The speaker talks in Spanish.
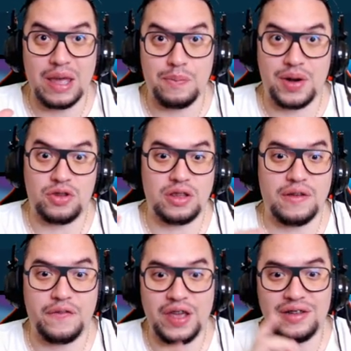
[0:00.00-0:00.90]
experto en
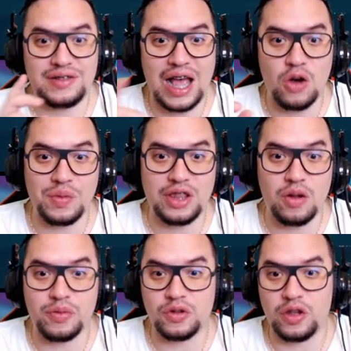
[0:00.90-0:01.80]
defensa, aumenta
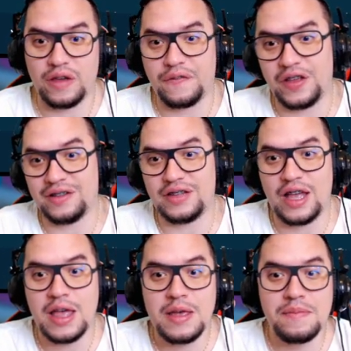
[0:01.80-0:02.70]
los puntos de defensa